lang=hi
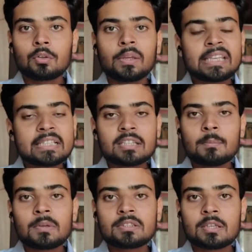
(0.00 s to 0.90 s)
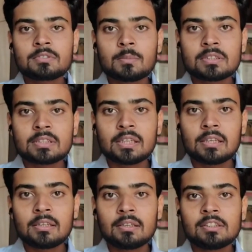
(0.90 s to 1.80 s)
तो एक एग्जाम्पल से हम समझते
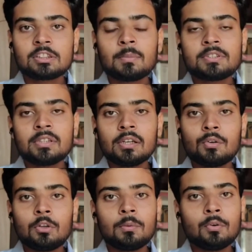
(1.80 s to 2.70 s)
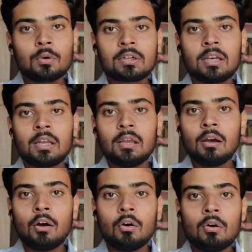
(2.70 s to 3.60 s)
हैं समझिए कोई होटल है
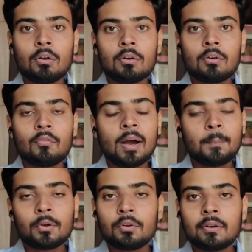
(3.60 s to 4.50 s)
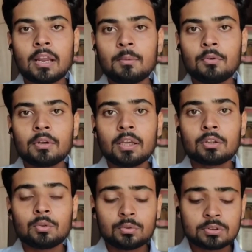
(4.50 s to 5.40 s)
और वहाँ पे कोई क्राइम हो गया है
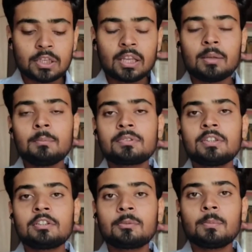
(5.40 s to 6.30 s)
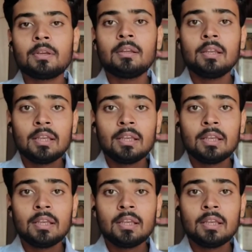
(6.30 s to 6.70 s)
तो उस क्राइम सीन्स पे